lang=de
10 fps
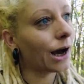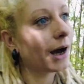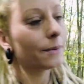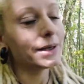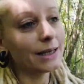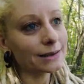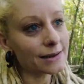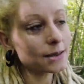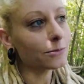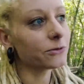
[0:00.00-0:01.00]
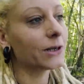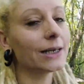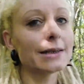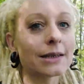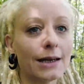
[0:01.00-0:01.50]
Aber langsam
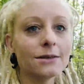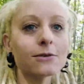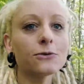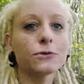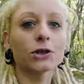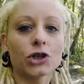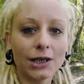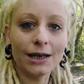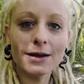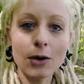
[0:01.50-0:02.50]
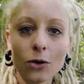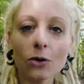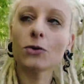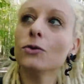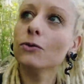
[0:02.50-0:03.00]
fange ich an zu verstehen,
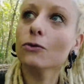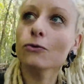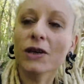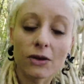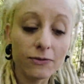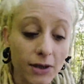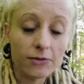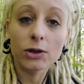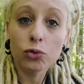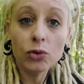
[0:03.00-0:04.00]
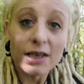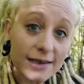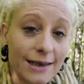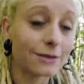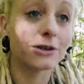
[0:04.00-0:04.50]
auch wie, wie, wie cool
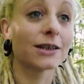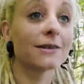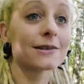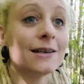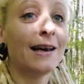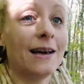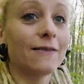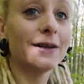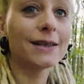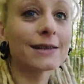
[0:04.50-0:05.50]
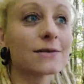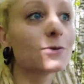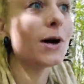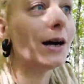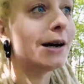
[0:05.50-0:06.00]
das einfach ist, weil das
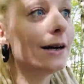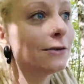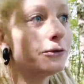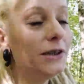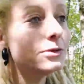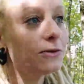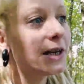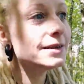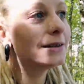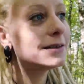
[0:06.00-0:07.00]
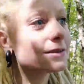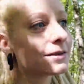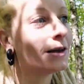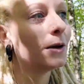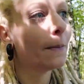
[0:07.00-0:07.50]
so ein
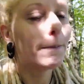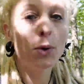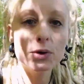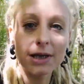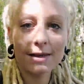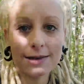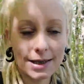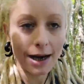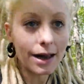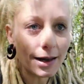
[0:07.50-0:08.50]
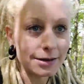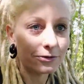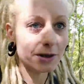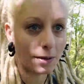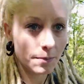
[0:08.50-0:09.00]
vielfältiges Potenzial
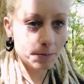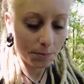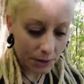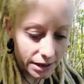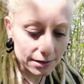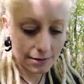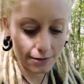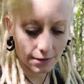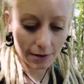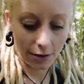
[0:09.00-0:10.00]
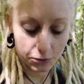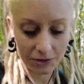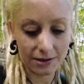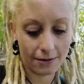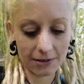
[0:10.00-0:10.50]
einfach bildet auf
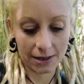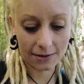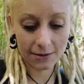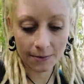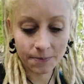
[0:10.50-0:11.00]
dieser Welt.